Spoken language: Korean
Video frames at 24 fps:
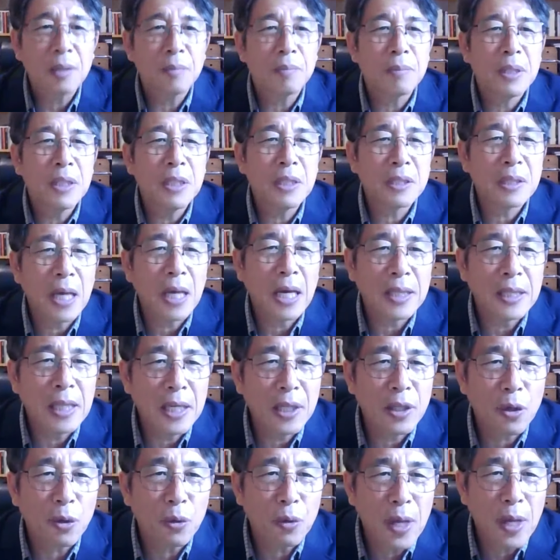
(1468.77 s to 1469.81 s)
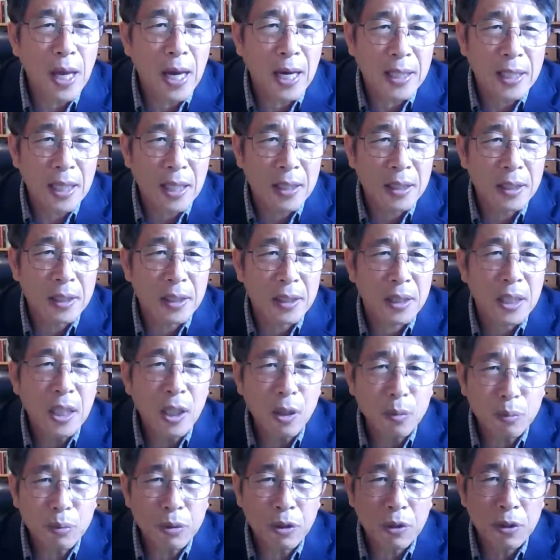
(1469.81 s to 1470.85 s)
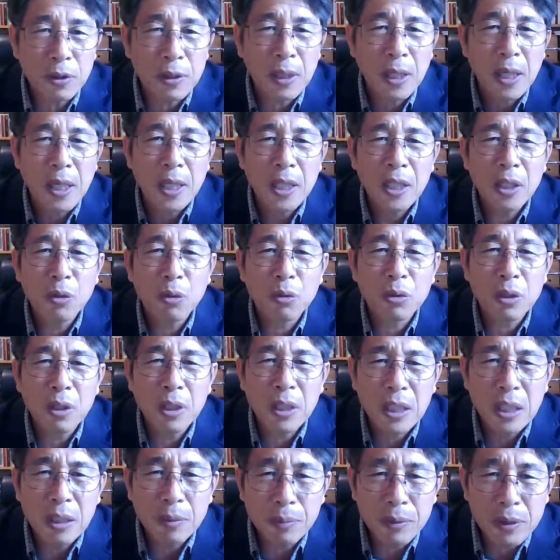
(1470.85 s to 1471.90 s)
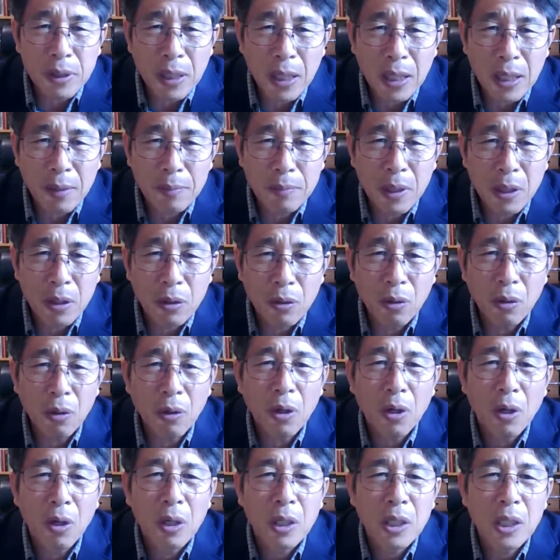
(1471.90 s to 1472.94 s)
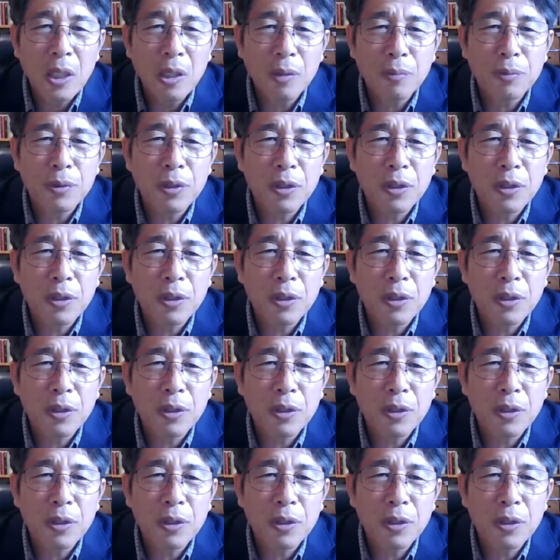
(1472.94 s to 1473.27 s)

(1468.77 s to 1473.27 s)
지금 이 4대 교회 안에는 일부는 흰옷을 입은 사람이 있고